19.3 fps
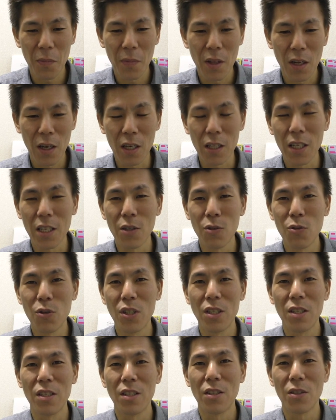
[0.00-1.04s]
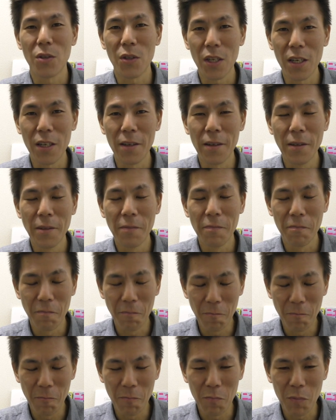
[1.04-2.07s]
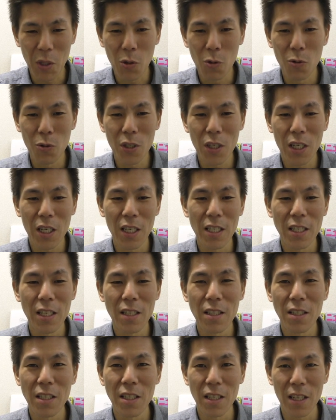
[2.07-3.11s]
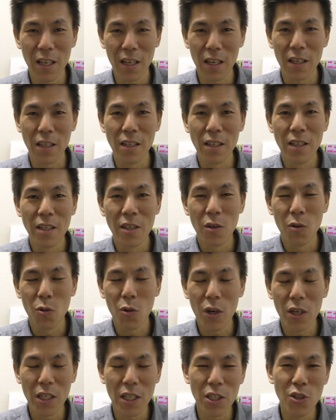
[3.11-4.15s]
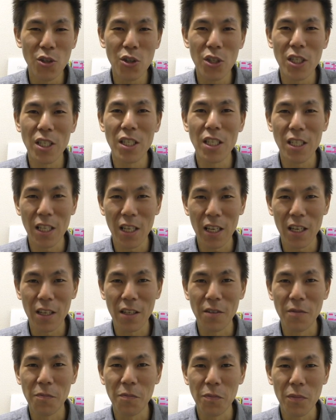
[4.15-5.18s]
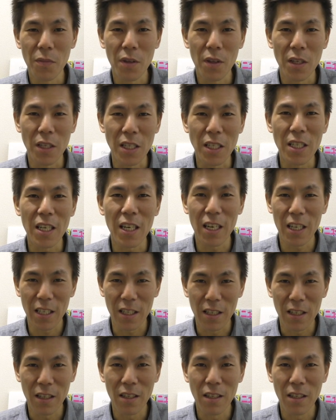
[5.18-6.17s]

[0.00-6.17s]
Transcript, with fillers: かなり美味しいですよねうんまあ口座開設してお金入金して1回